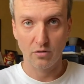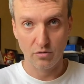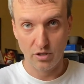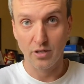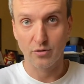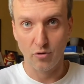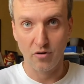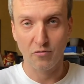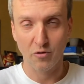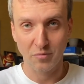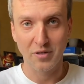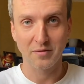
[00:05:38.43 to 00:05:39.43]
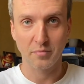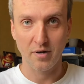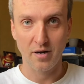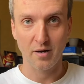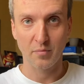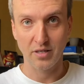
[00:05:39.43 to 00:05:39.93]
те, кто оформили
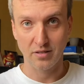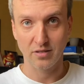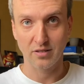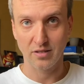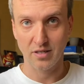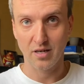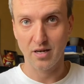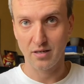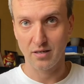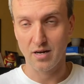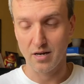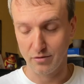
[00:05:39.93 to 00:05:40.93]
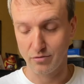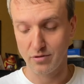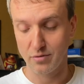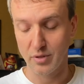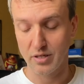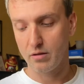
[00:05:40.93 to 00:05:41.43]
по моей ссылке карту
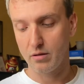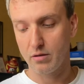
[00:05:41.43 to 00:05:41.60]
себе.